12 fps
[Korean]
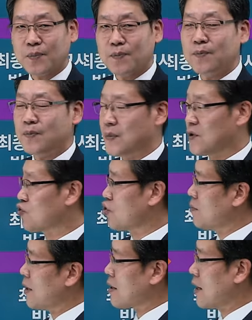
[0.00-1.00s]
음,
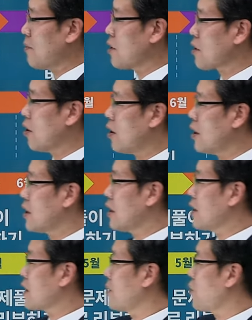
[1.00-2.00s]
출발을 하면서
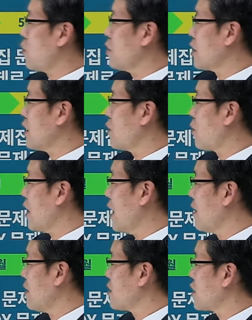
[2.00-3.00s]
이 기본
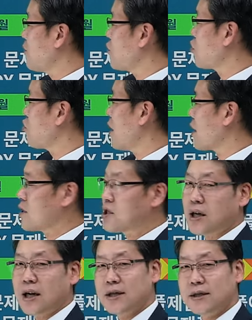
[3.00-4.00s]
이론에 집중하는
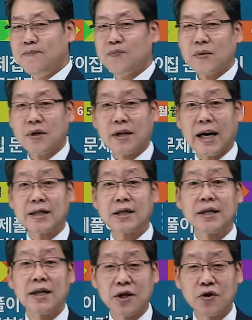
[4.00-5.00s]
시간을
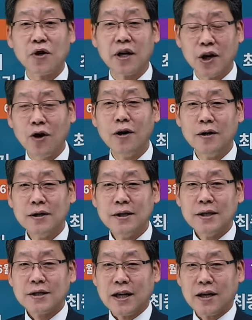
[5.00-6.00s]
가지게 될 거예요.
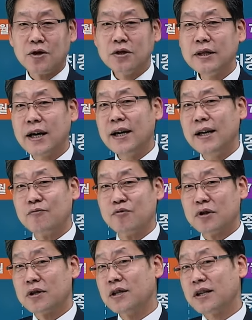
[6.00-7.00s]
자, 그런데
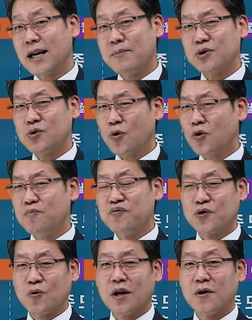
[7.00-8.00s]
우리 그렇게 하면 조금
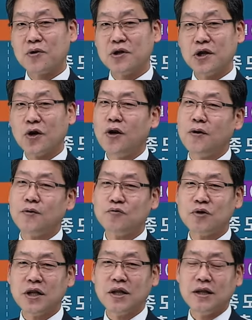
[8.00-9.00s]
부족하거든요.
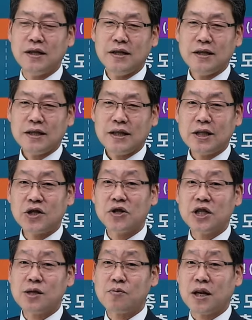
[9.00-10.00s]
우리
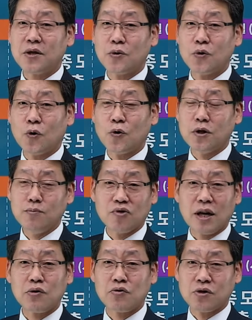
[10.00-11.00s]
2024년도는
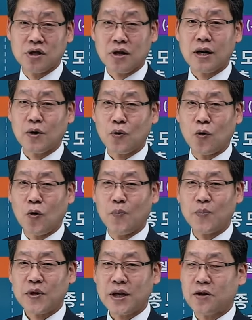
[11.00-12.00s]
문항수도
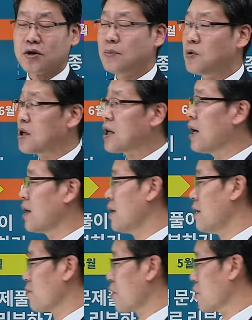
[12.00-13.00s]
늘어나고 자 그러다 보니까
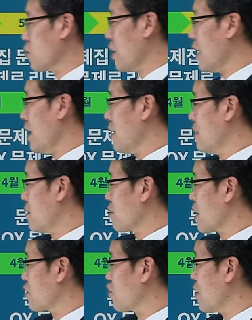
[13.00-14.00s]
별도의
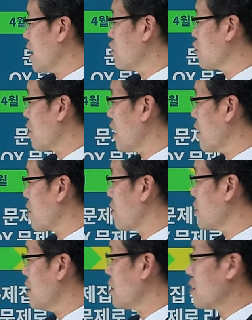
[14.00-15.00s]
우리가 중간중간에
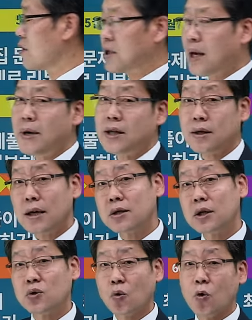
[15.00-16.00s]
여러분들 어, 테마
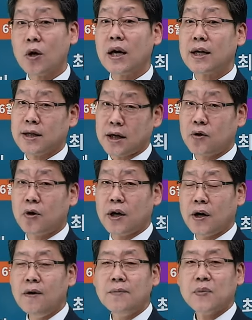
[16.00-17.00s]
특강들이 또 올라가게 될
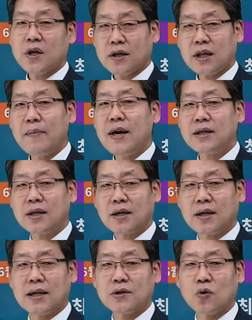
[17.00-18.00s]
거예요. 어, 아, 테마
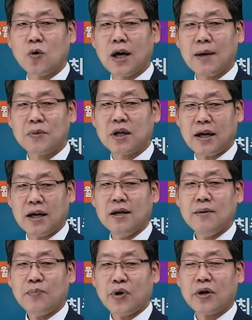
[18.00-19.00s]
특강도 함께
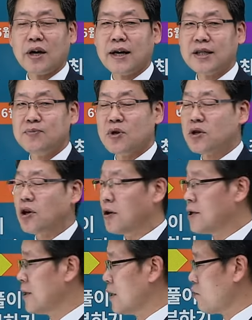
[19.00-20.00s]

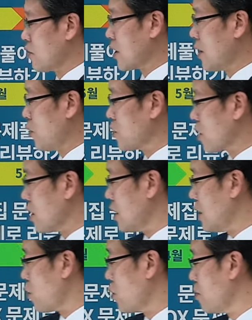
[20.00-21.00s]
병행하시면서 우리 기본적인
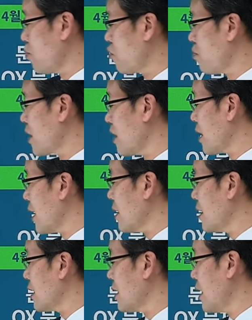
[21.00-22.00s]
이론 부분에
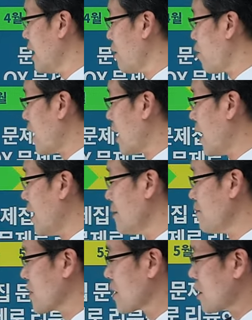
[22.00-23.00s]
대한
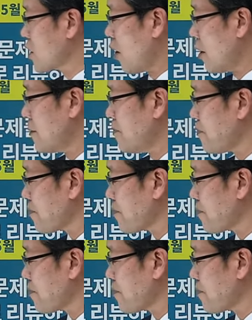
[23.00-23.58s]
이해와 그렇죠.